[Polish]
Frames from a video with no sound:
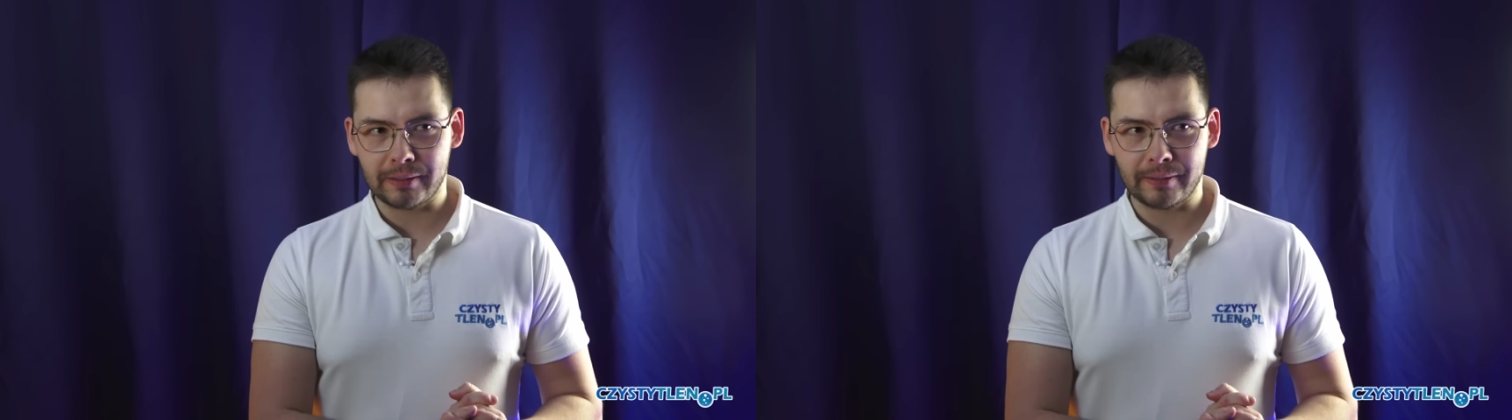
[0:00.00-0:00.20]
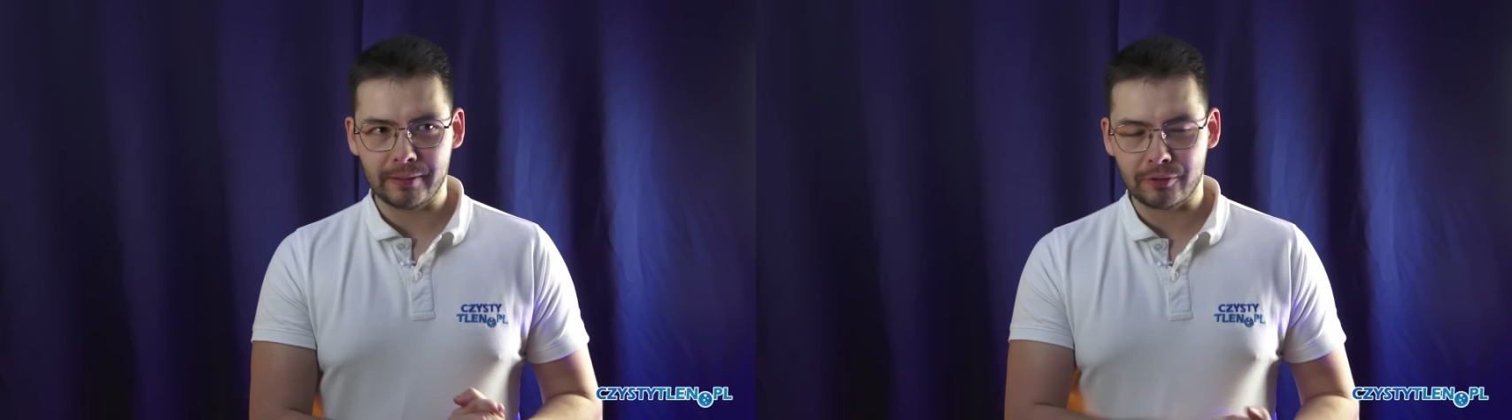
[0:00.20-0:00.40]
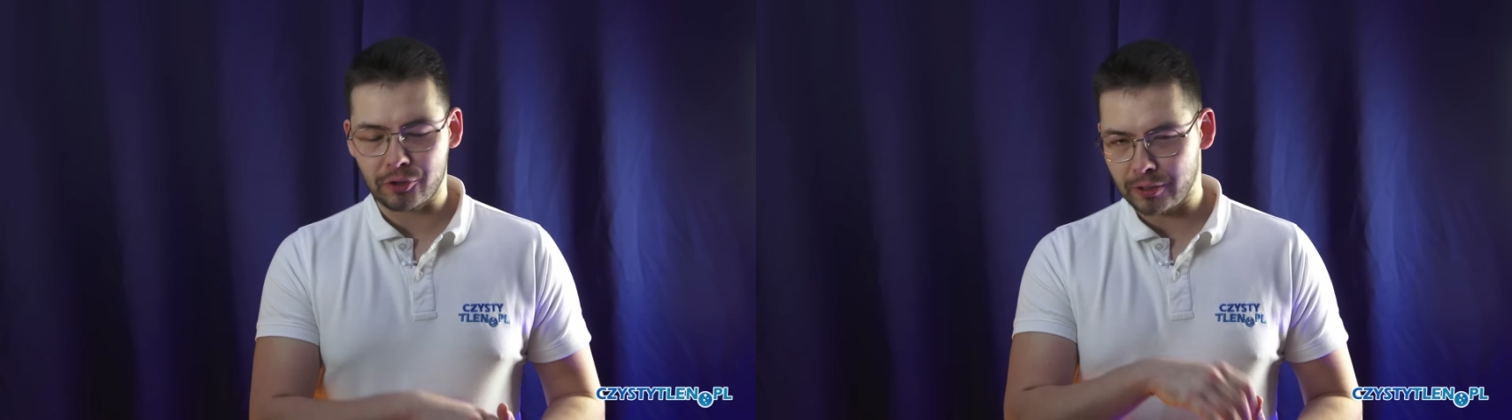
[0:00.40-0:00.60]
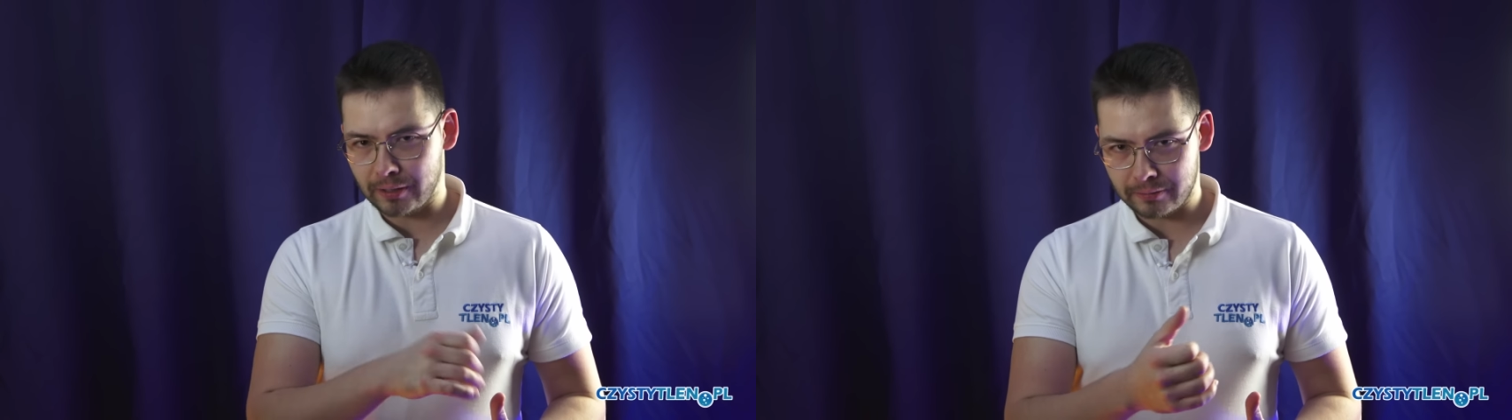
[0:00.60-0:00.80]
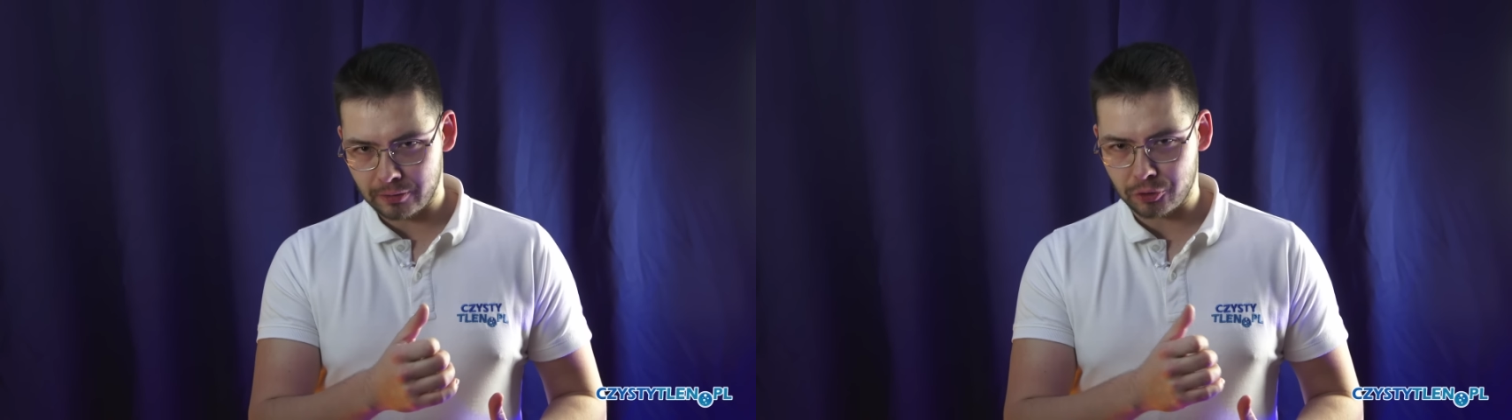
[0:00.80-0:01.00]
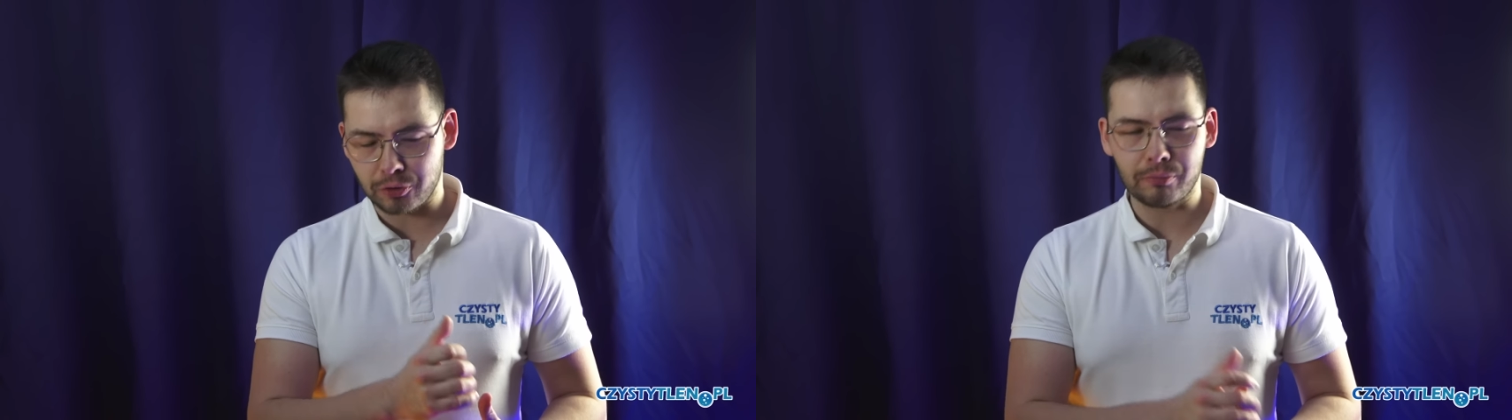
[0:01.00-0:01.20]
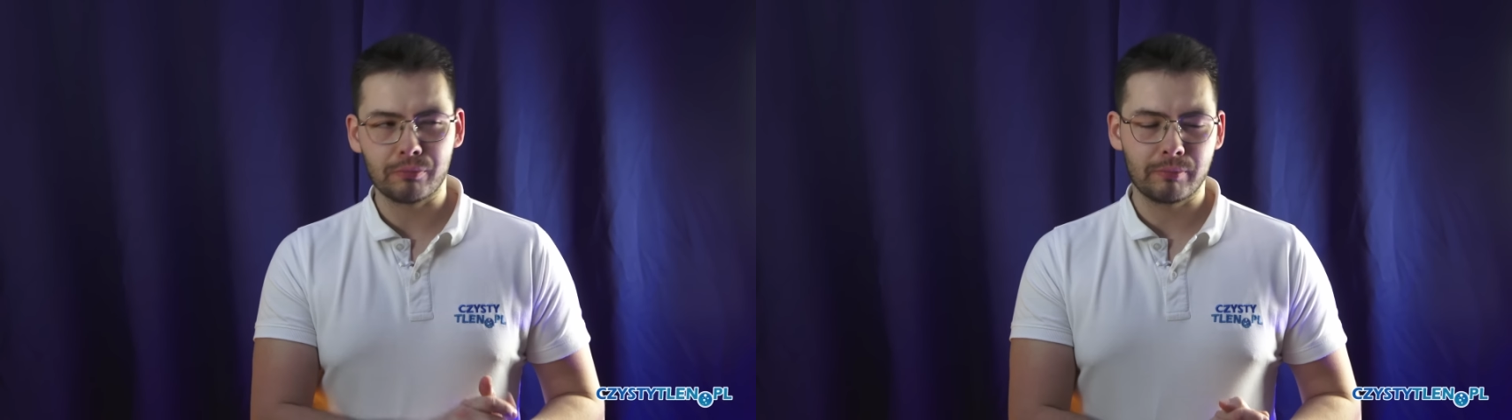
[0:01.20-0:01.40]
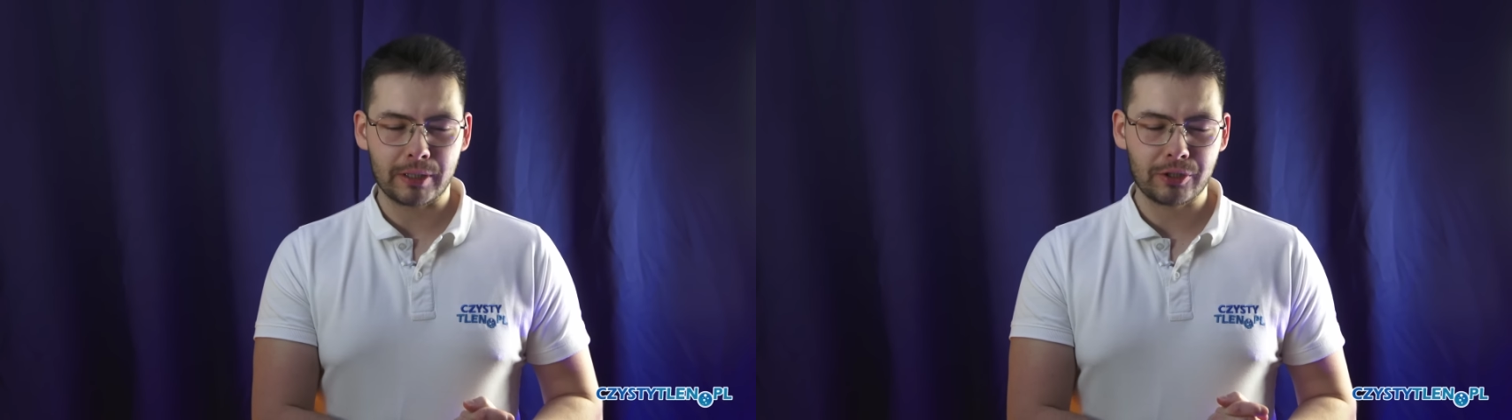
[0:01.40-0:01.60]
e, czy
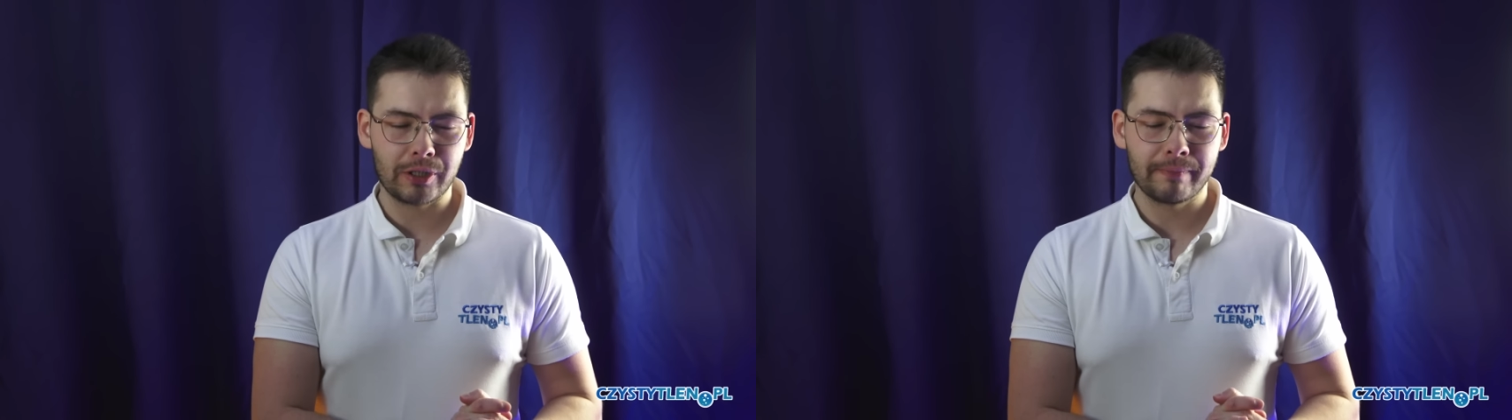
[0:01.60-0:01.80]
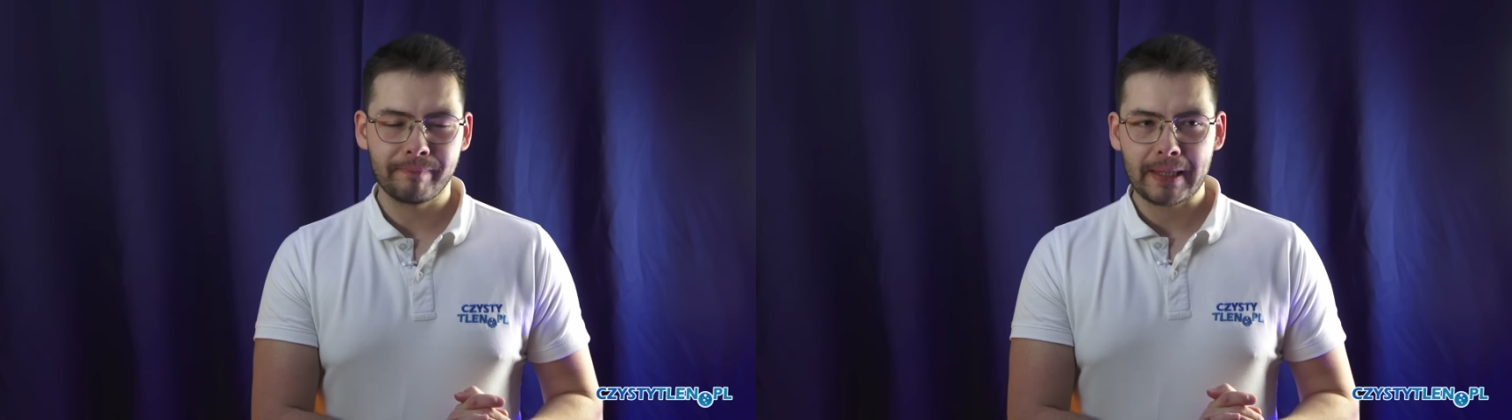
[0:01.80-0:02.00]
elastyczną bardziej,